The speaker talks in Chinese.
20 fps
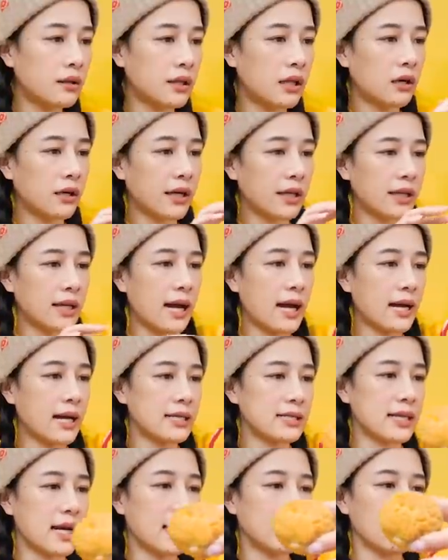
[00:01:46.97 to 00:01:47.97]
然后给大家看
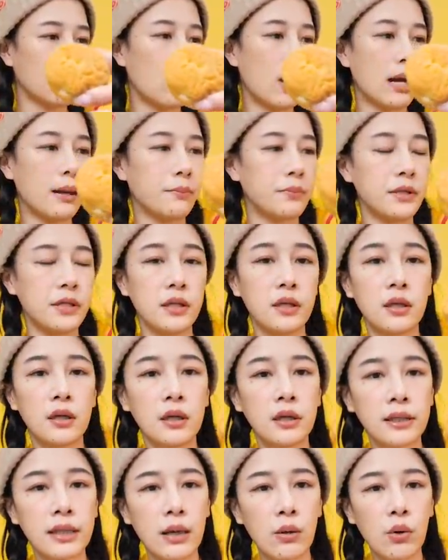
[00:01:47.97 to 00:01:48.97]
一下它的外皮，
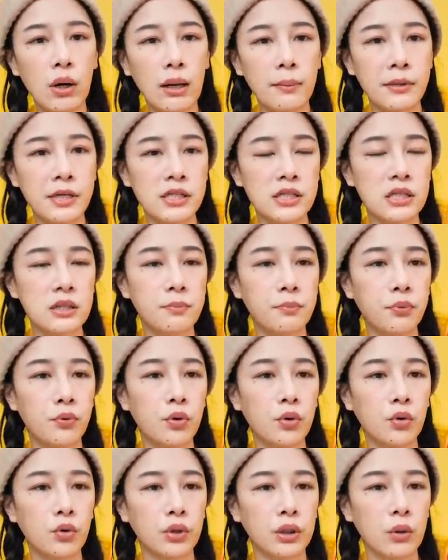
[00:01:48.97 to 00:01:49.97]
它外皮是
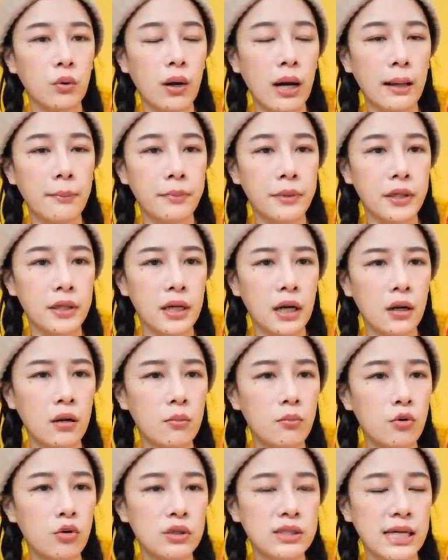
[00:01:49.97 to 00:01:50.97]
菠萝的外皮，然
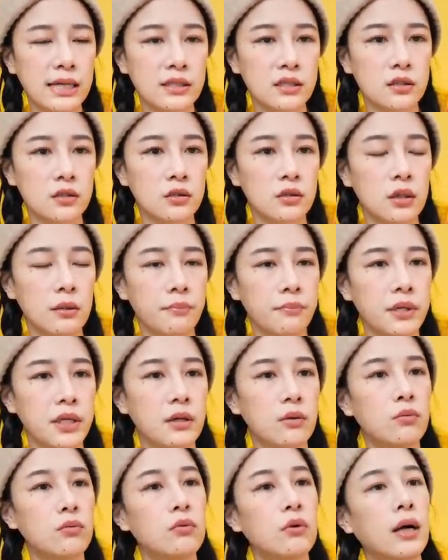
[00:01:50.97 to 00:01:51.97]
后摸起来其实有点
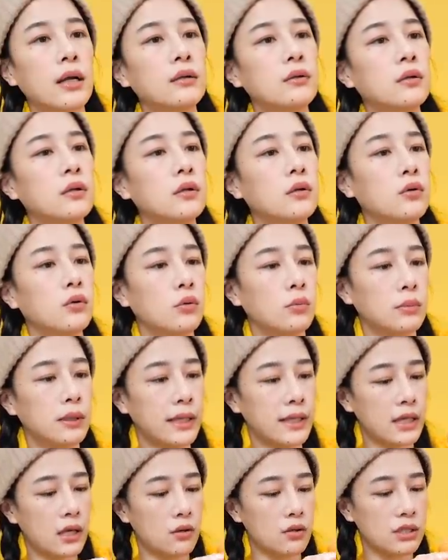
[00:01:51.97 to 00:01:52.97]
偏软。我们
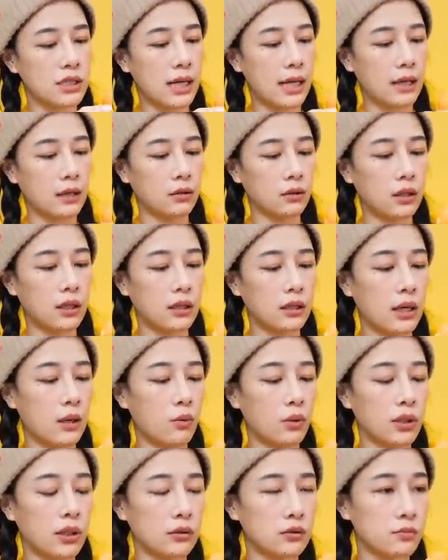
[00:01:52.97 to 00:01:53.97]
来咬一下它，看它
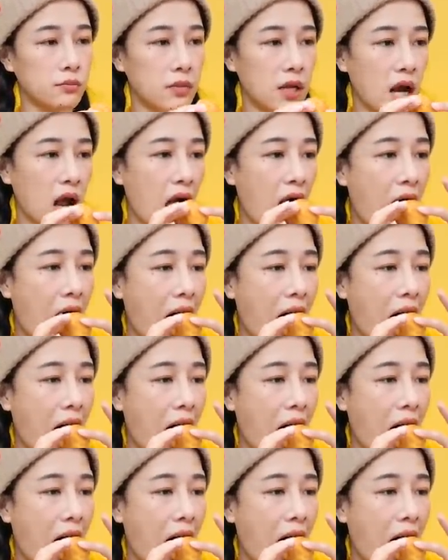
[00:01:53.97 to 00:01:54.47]
味道怎么样。